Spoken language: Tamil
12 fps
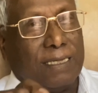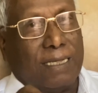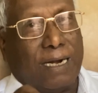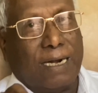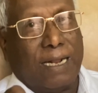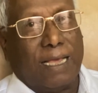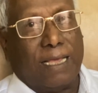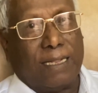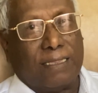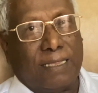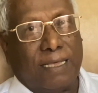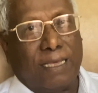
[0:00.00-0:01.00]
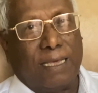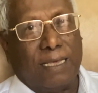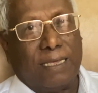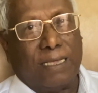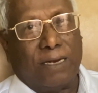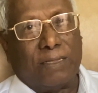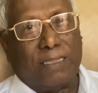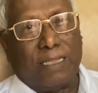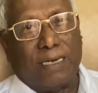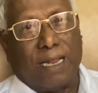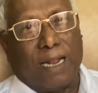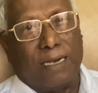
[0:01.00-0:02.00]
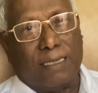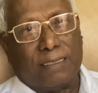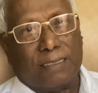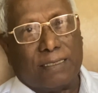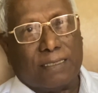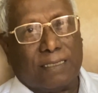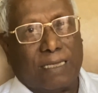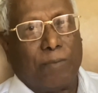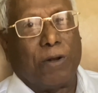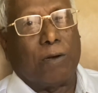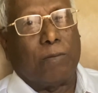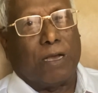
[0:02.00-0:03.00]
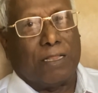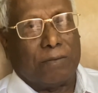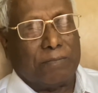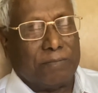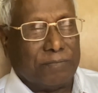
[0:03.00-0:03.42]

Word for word: இரண்டாயிரத்தி இருபத்தி நாலு ஏப்ரல் மாதம்